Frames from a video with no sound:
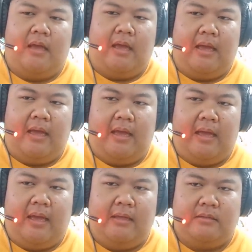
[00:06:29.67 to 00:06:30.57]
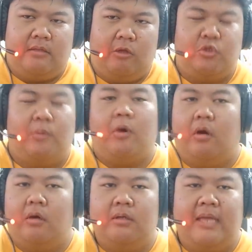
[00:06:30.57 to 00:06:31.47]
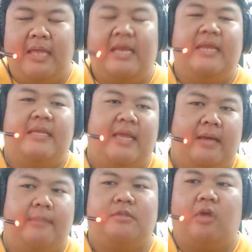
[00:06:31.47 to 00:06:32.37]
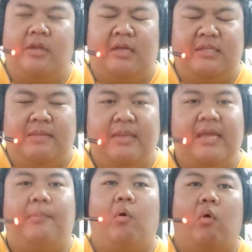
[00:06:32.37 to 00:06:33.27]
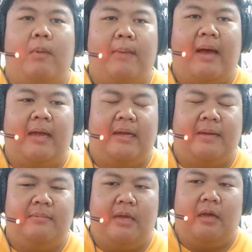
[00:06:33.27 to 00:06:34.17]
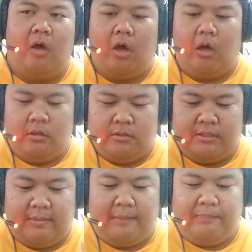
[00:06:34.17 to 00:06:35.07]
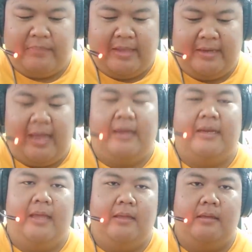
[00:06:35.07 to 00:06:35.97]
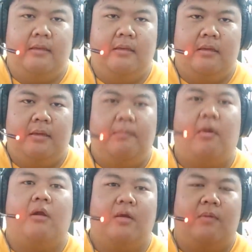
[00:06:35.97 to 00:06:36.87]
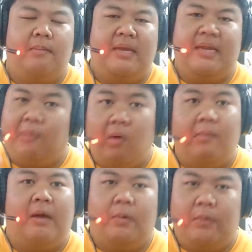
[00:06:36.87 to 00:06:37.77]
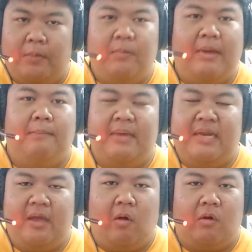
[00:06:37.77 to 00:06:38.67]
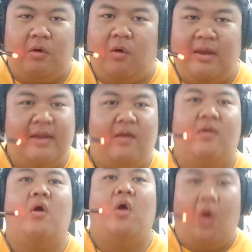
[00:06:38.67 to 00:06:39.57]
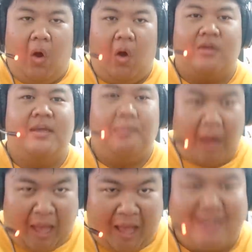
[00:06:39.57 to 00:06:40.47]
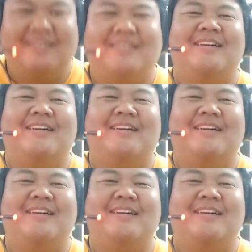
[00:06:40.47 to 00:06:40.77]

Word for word: อ่าตอนจบของเอ็นเครดิตเอ็ดอัพตอนนี้ก็เห็นพี่แกโผล่มาบ้างนะครับแล้วก็สำหรับในหนังเนี่ยบอกเลยว่าไม่ได้โผล่มาว่าว่าเป็นแบบไม่ได้ออกน้อยแน่นอนออกเยอะมาก